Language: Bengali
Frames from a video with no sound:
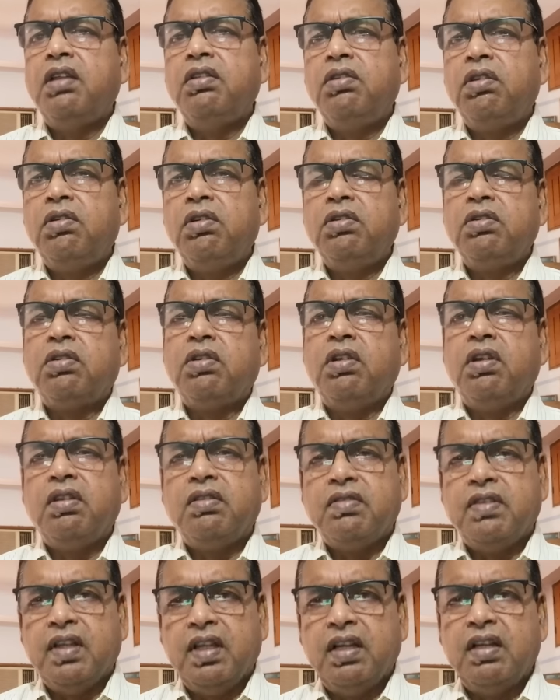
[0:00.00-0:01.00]
আন্দোলন
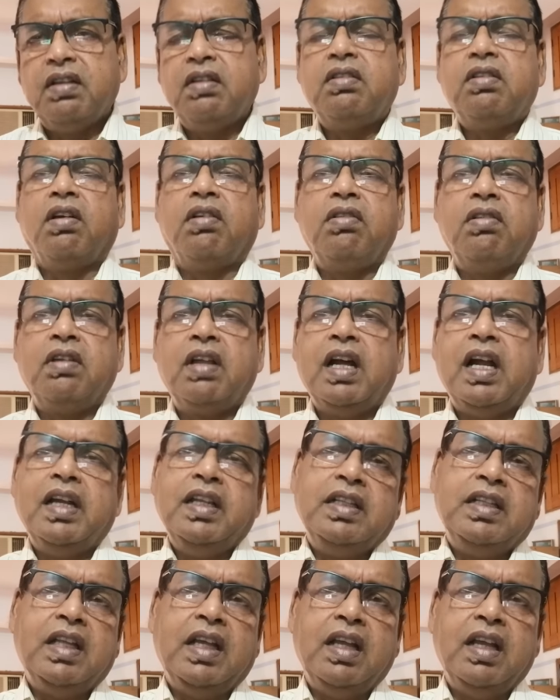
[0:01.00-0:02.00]
করেছেন তখন
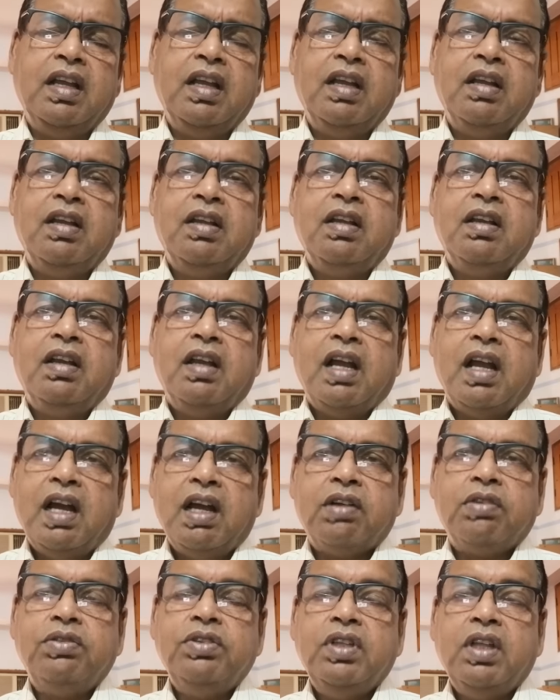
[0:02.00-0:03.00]
গাড়িতে
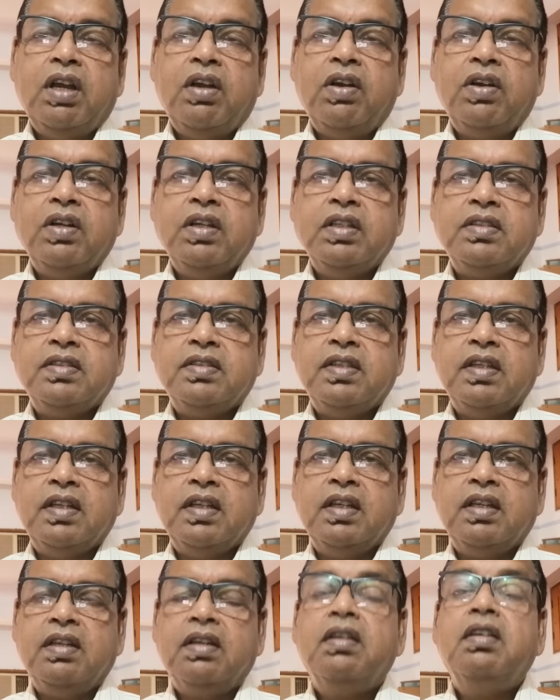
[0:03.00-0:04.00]
আগুন দেওয়া
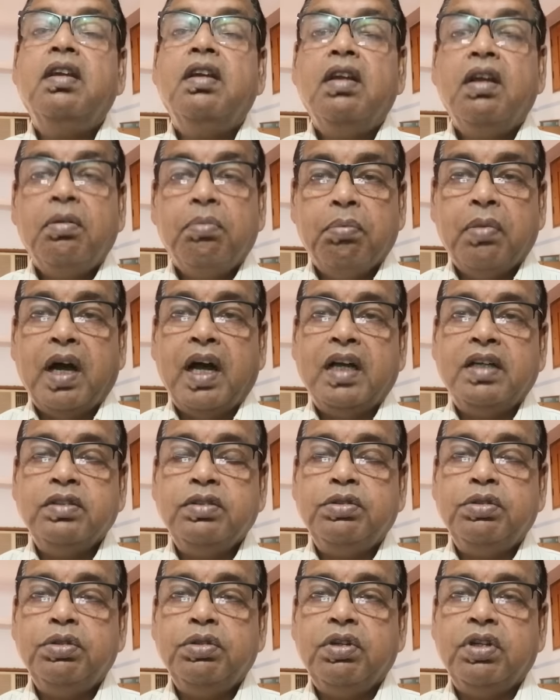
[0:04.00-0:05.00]
হয়েছে
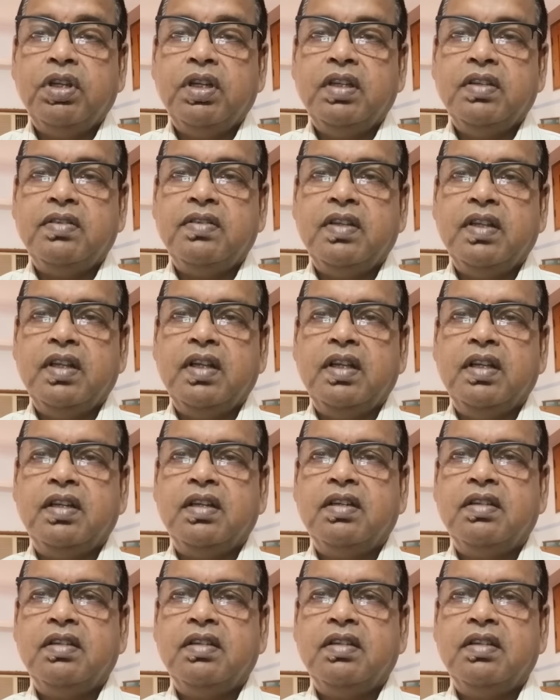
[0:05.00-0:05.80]
ভাঙচুর হয়েছে